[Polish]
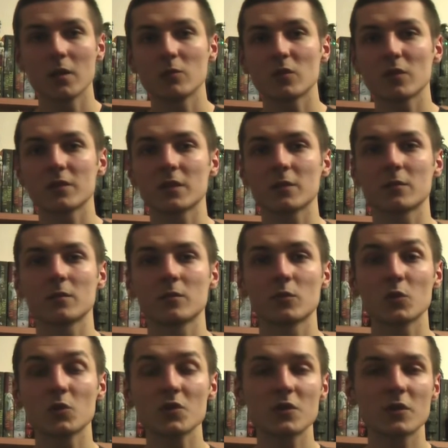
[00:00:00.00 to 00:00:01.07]
bowiem
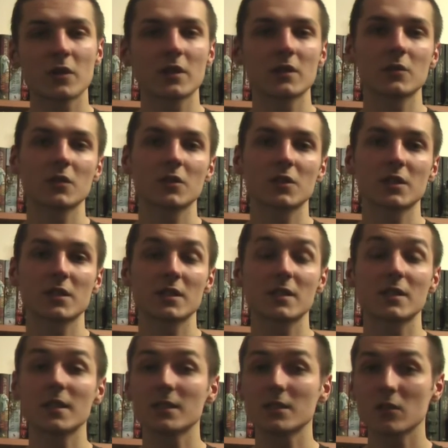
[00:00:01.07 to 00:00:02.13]
później okazuje się, że
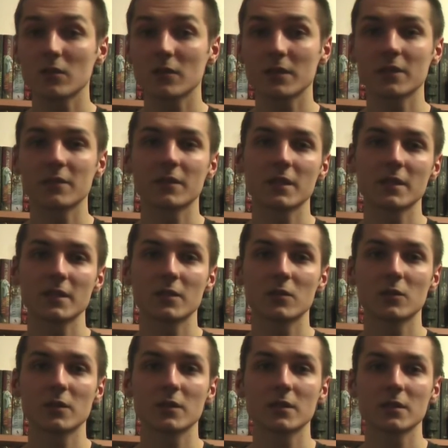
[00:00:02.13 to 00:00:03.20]
zdecydowanie więcej
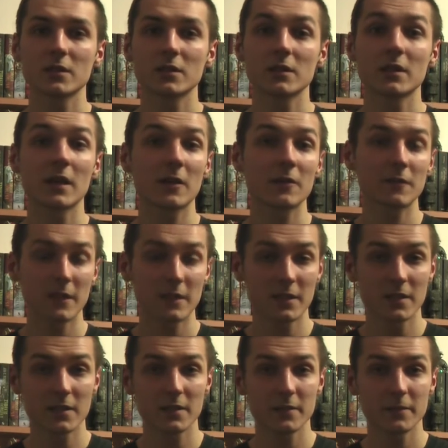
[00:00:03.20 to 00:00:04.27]
tu jest dark
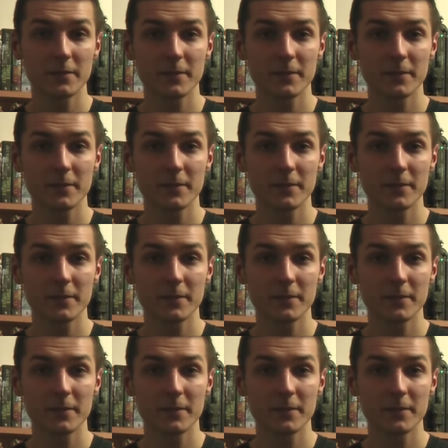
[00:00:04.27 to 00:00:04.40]
fantasy.